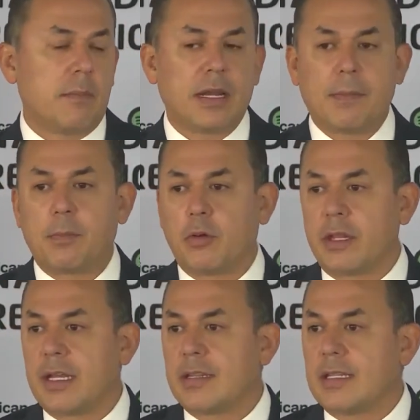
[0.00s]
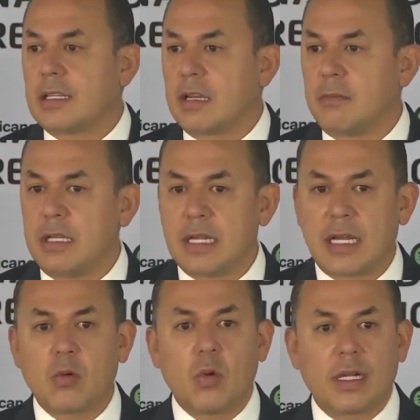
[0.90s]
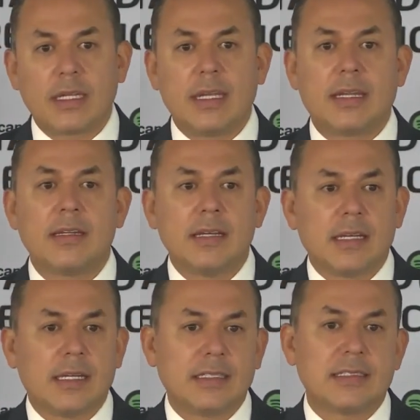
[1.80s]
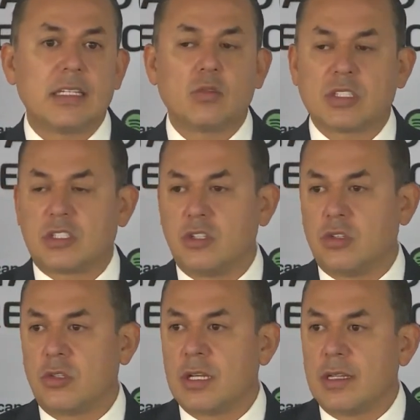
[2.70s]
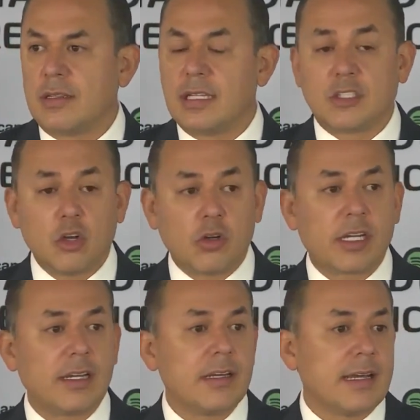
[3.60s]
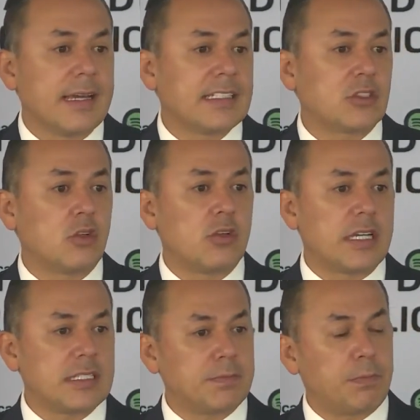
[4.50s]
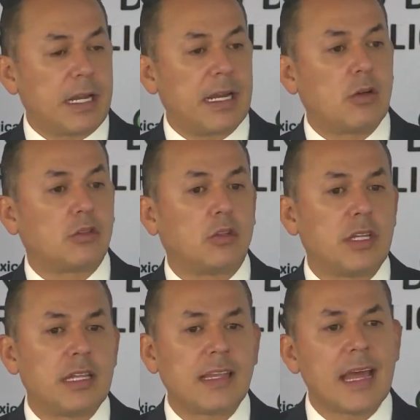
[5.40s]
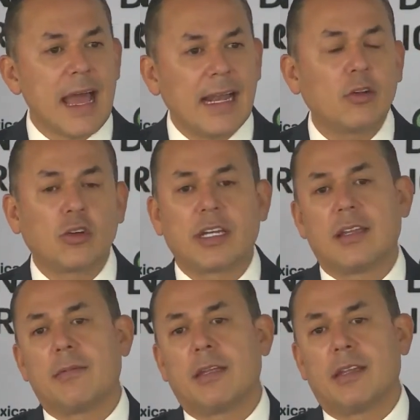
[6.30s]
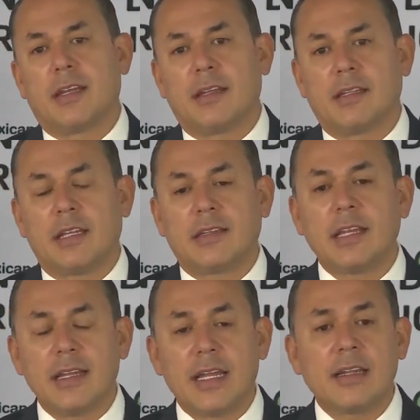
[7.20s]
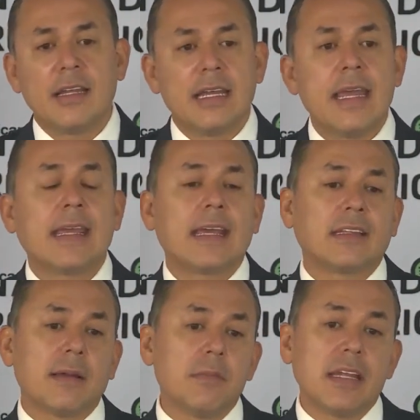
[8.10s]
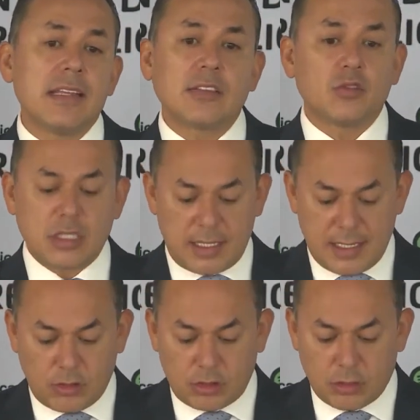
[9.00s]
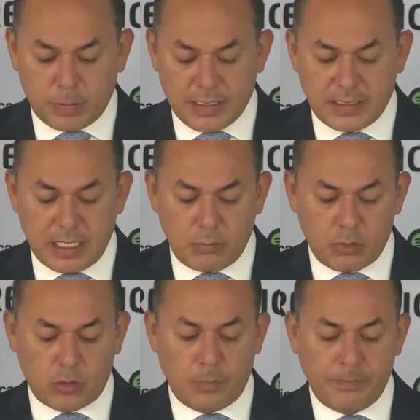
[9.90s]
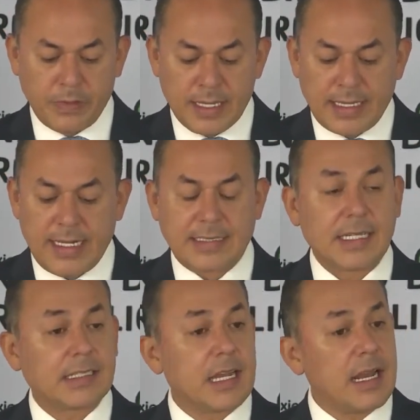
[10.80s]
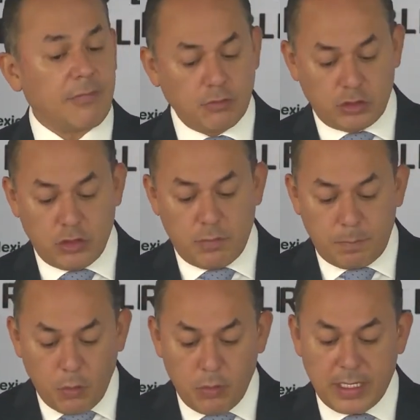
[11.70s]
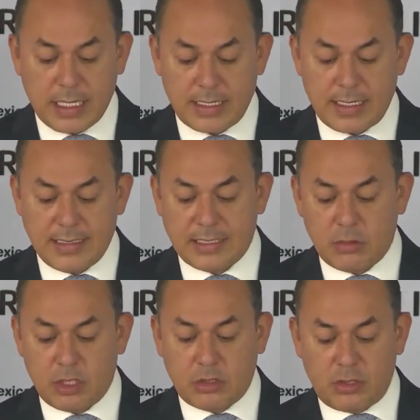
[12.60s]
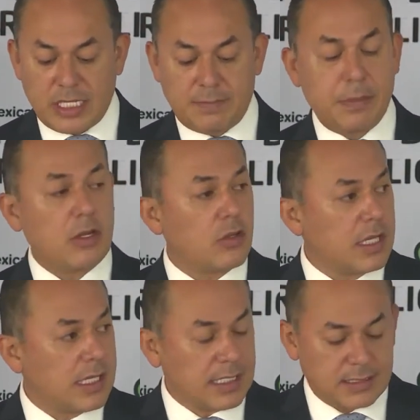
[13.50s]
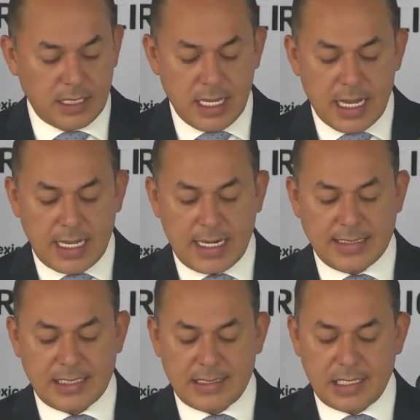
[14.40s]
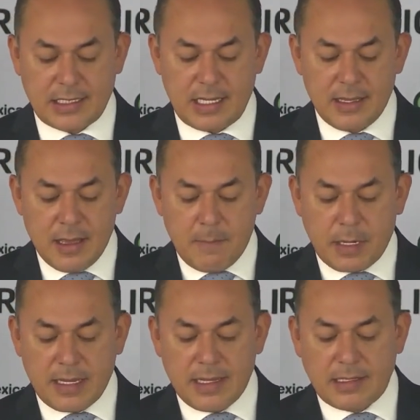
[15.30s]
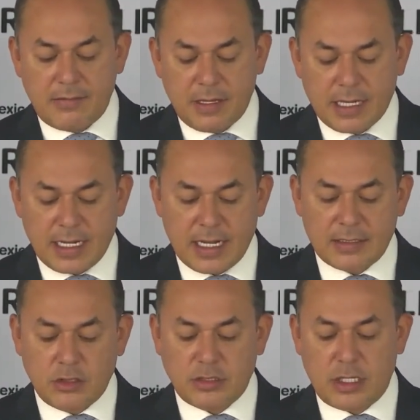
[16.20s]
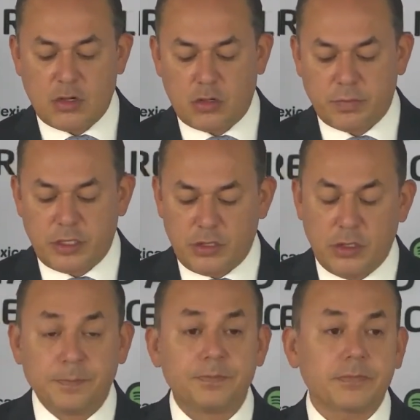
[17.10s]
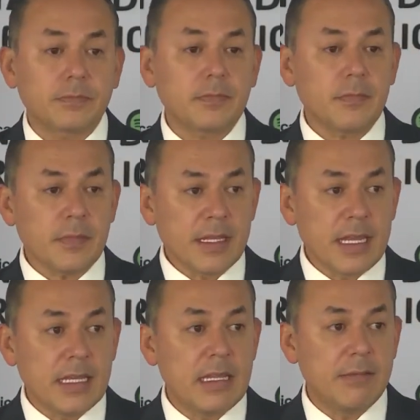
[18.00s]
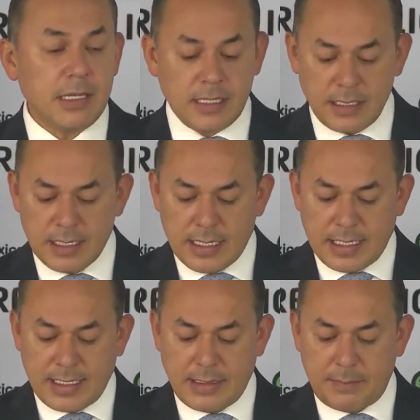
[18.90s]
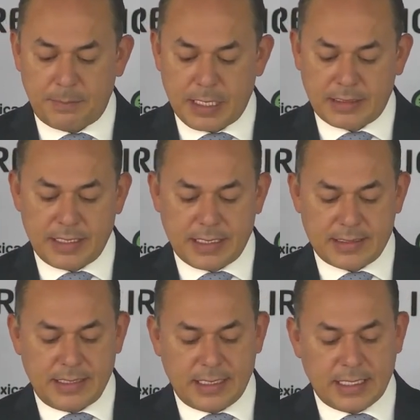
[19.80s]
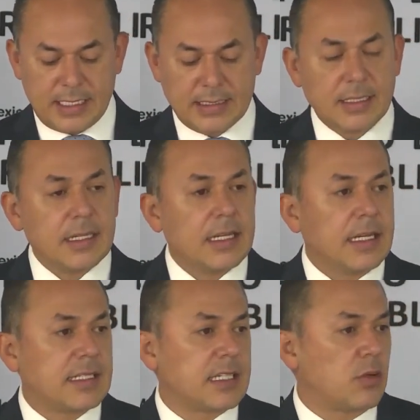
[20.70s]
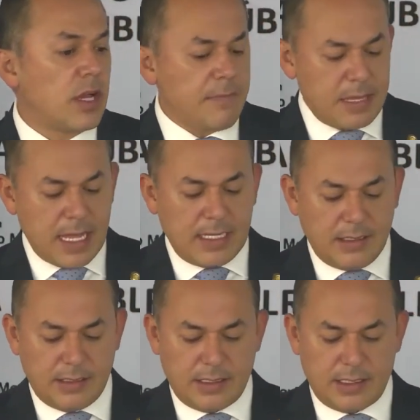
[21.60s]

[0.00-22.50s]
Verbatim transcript: para poder determinar cualquier eh, situación de choque. Esto es para la autoridad algo que debe de, tener y que también ya sucede en otros países del mundo que la Secretaría de la Función Pública realice auditorías periódicas a la SCT para identificar actos de corrupción y inhibir eh, prácticas ilegales. La seguridad vial